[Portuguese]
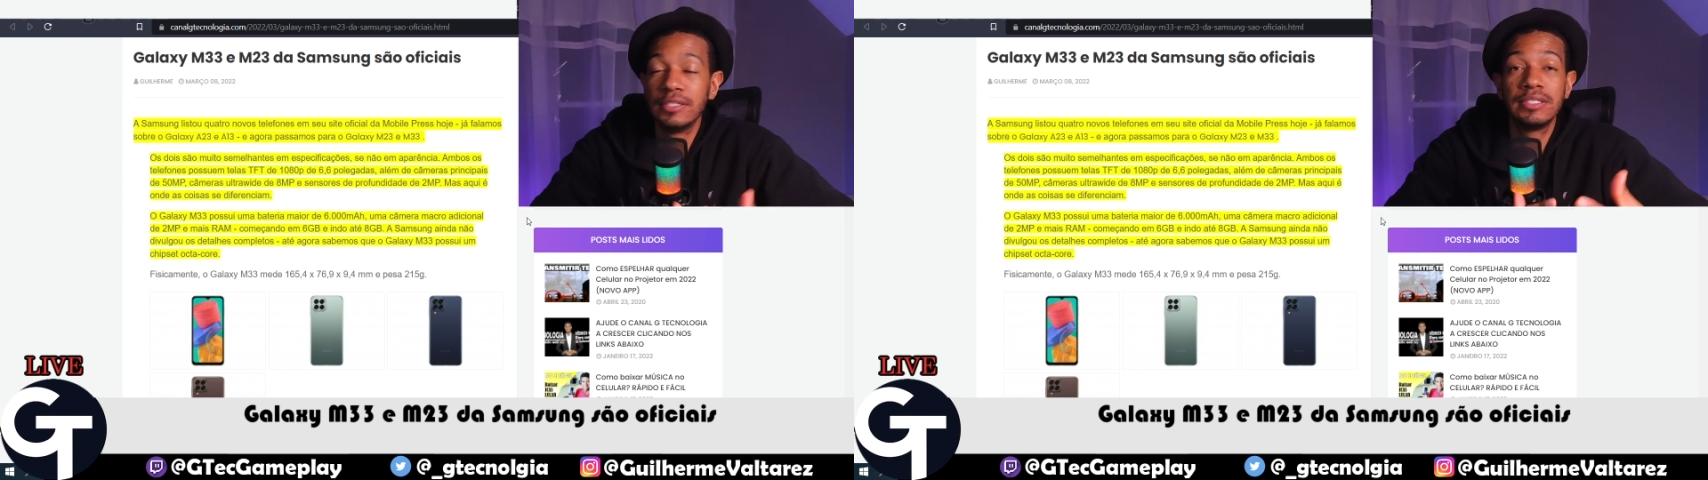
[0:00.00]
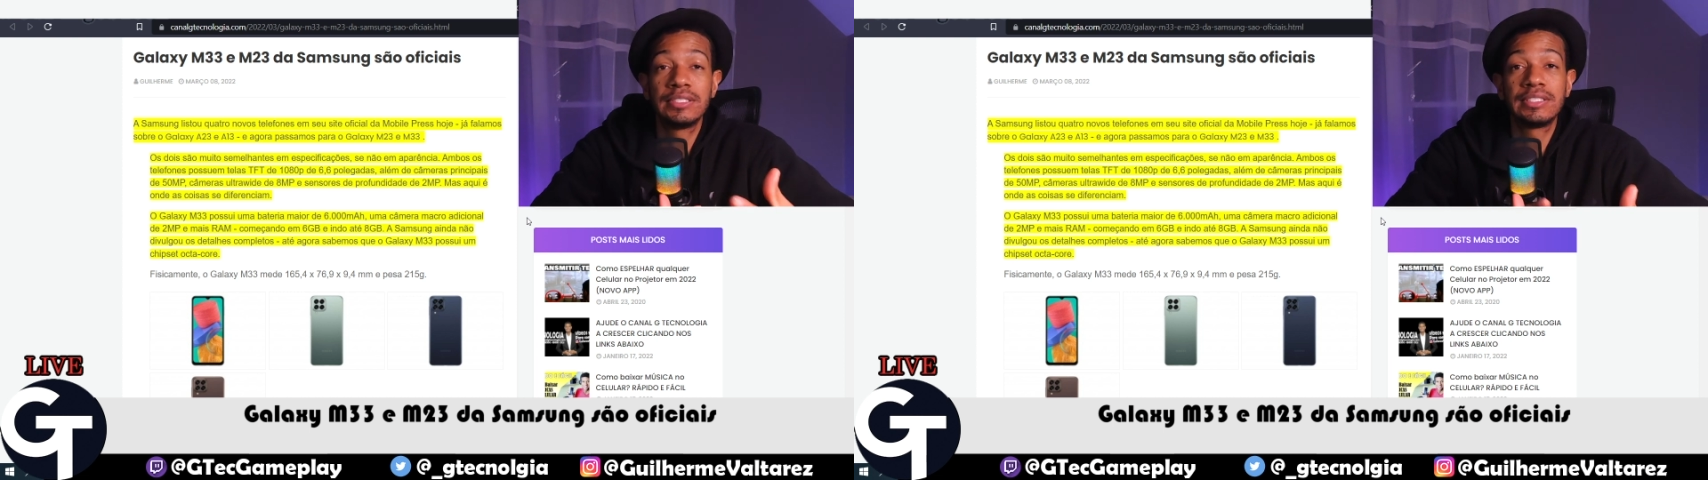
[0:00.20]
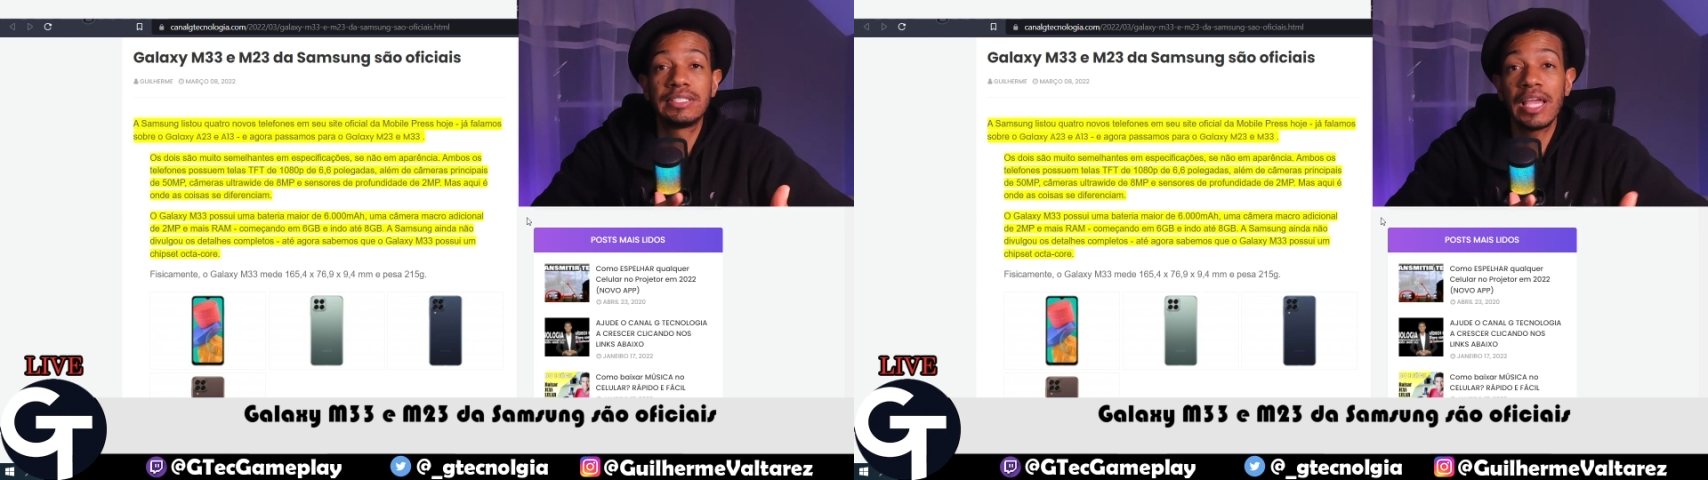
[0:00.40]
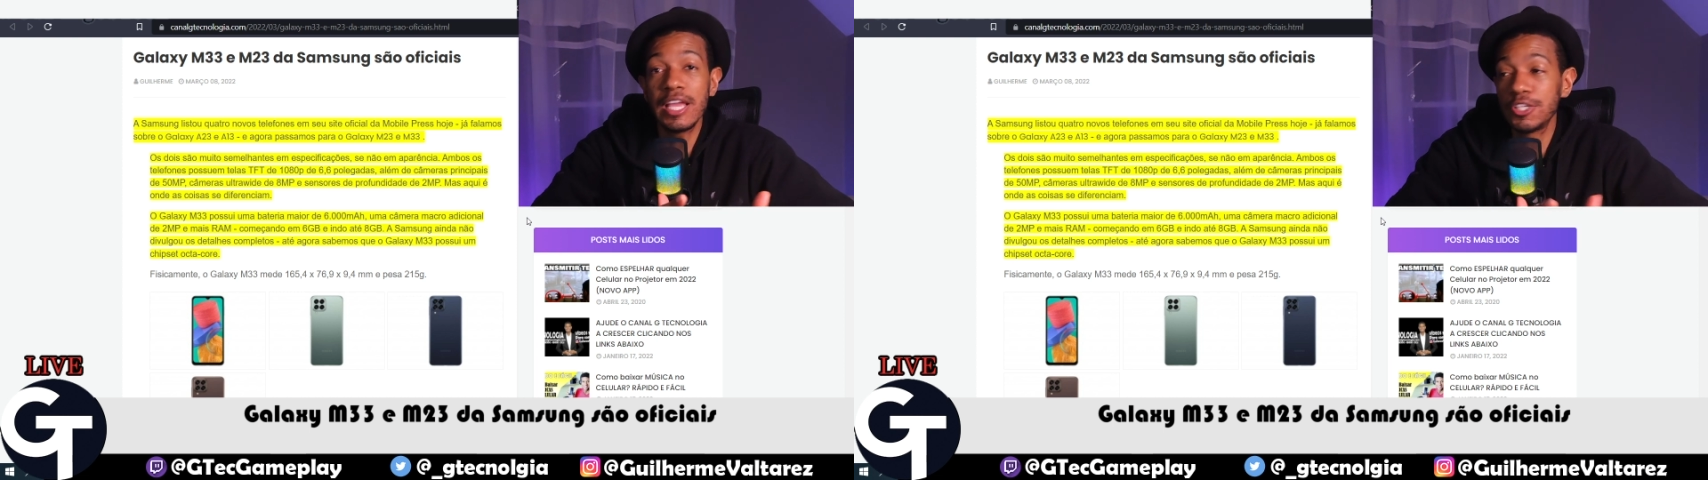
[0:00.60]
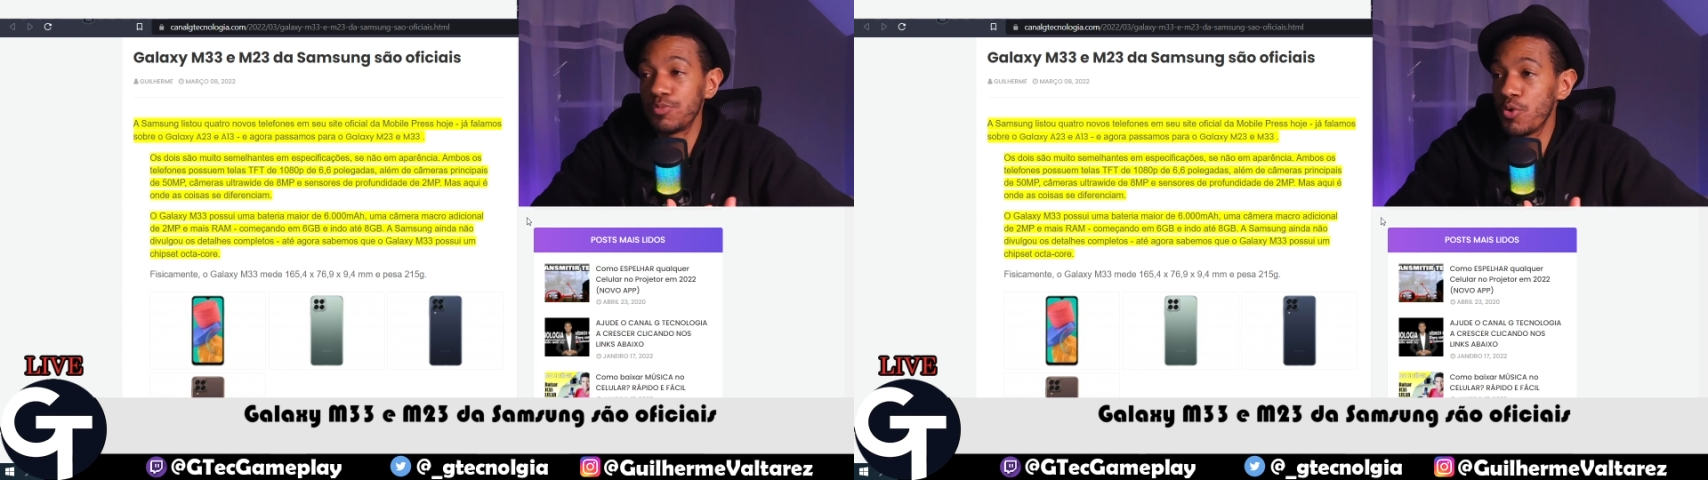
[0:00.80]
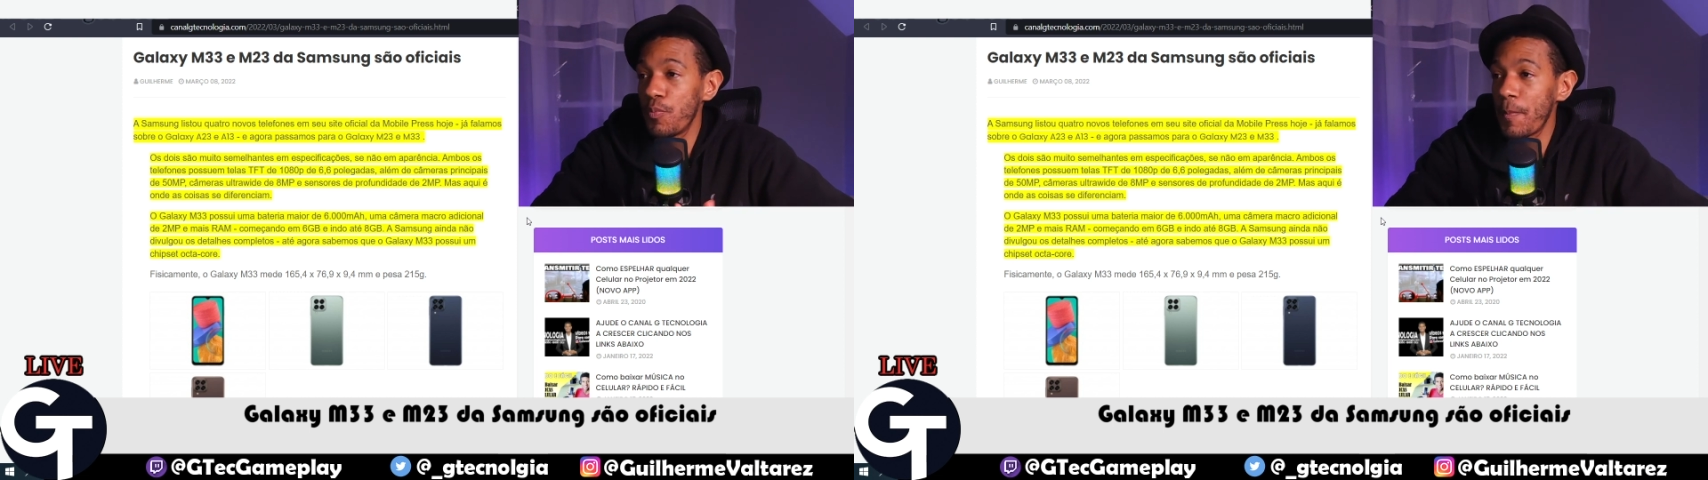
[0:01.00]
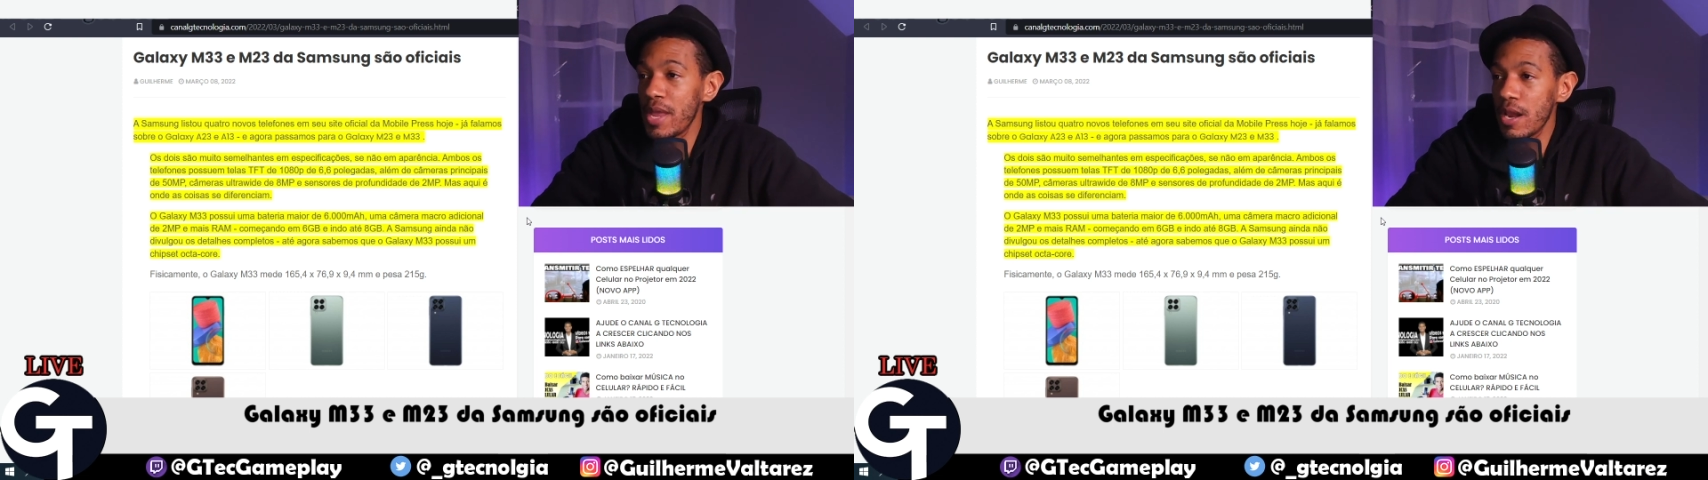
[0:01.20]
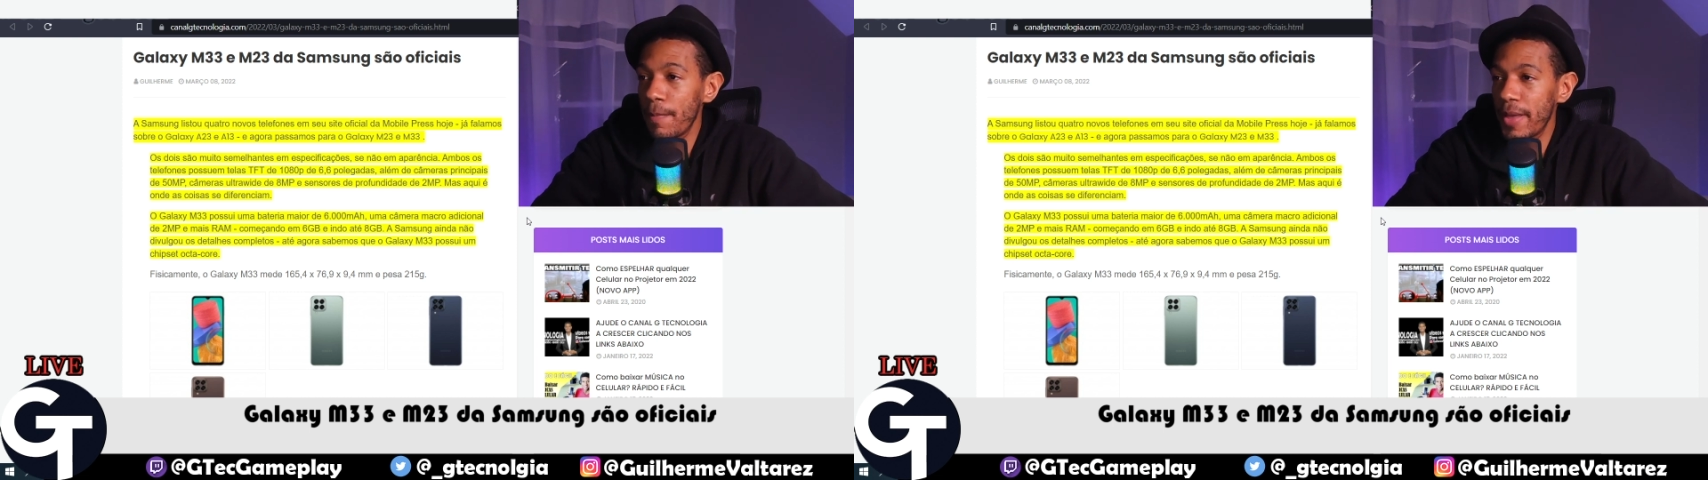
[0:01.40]
de 6.000
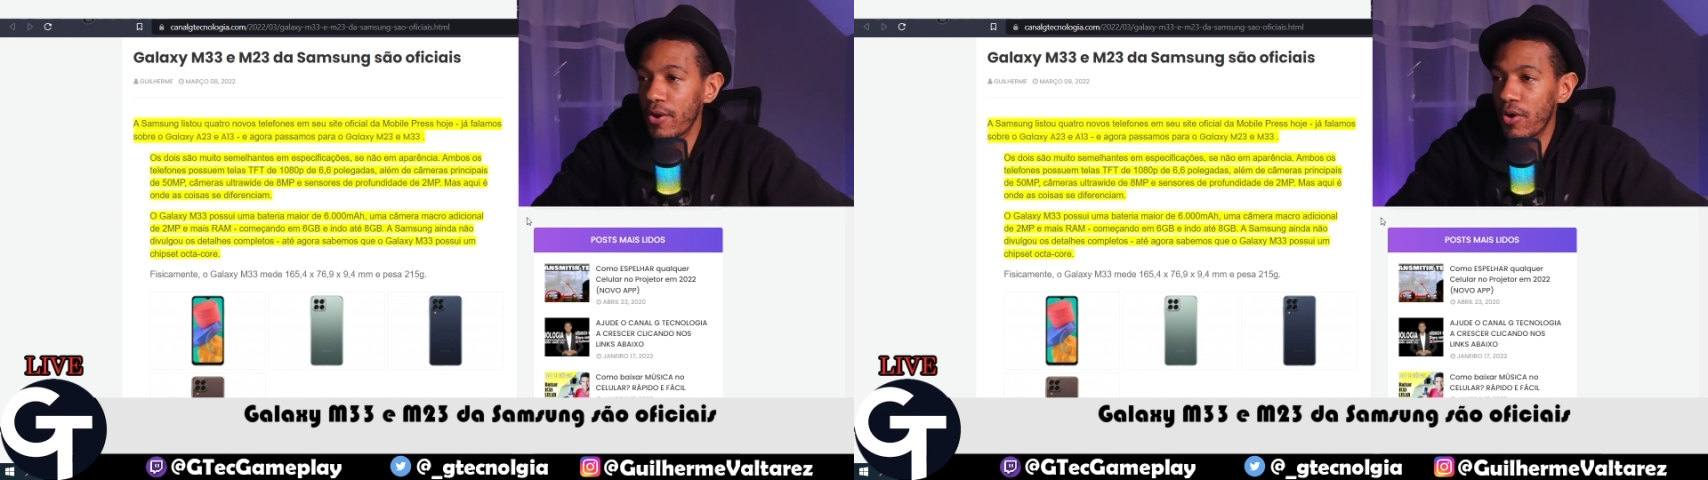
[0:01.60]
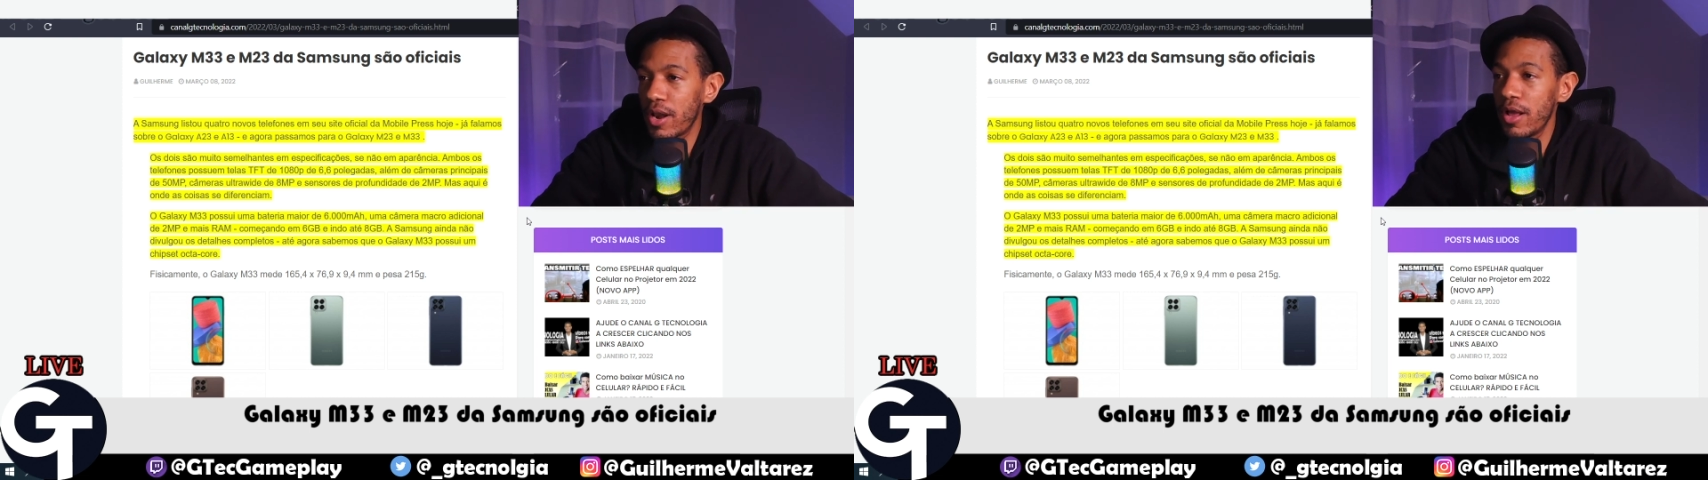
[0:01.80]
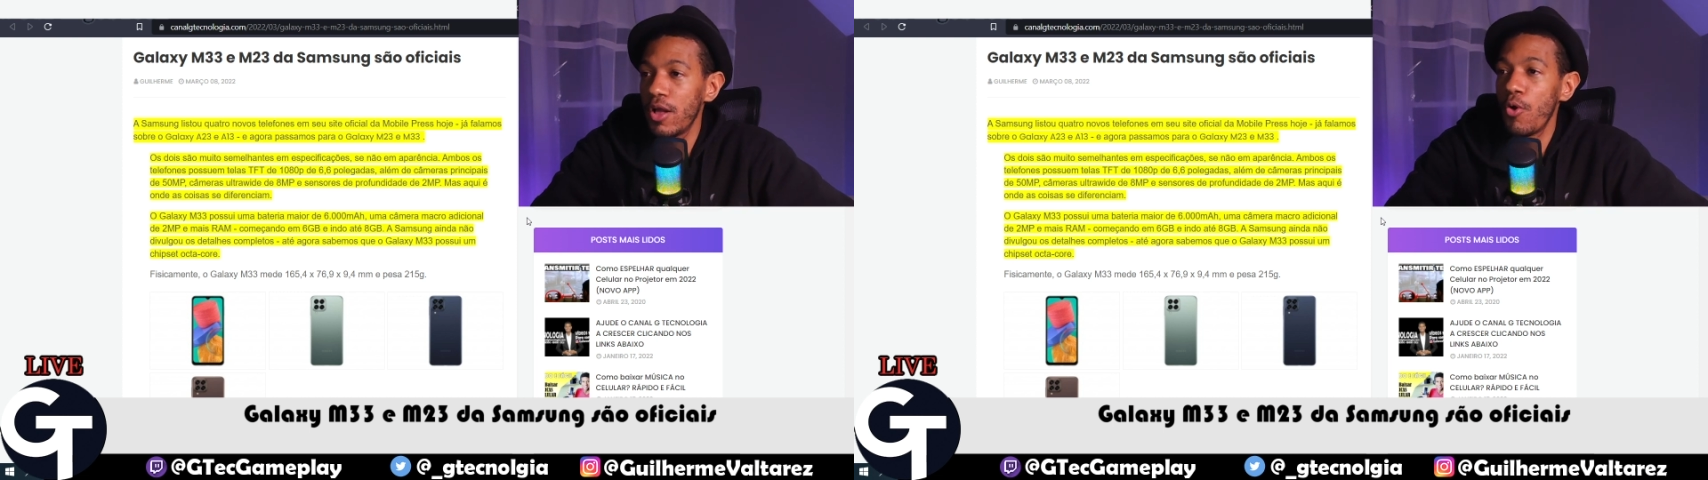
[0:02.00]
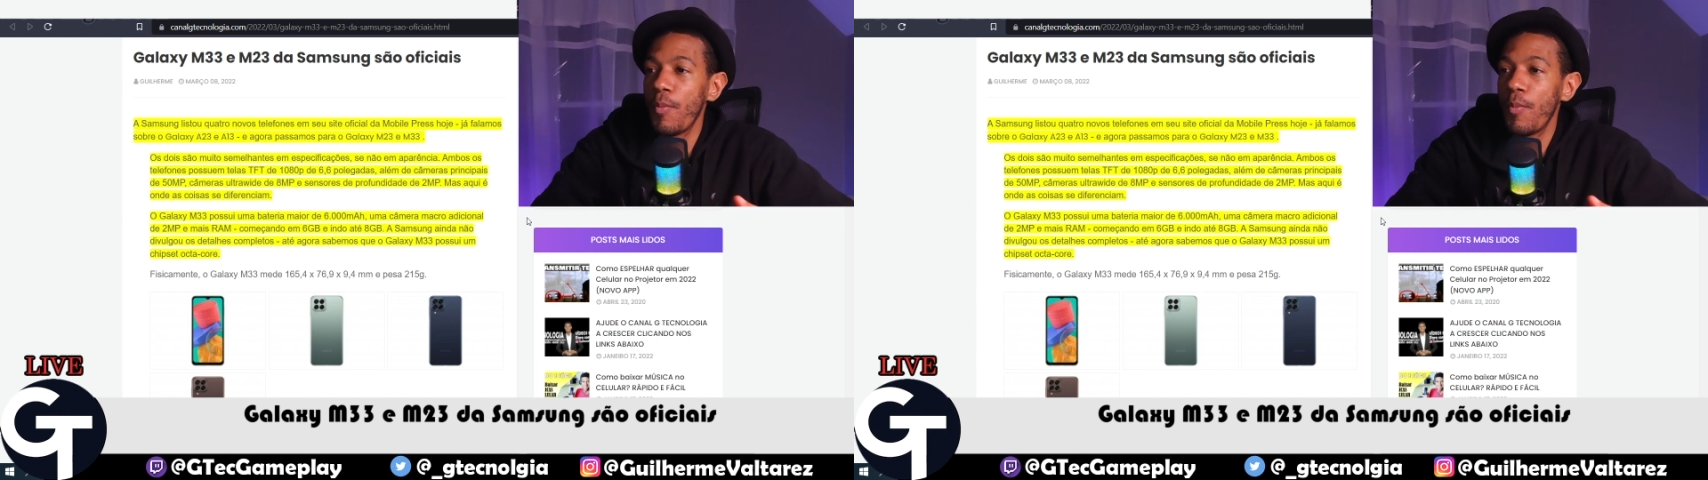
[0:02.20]
mAh,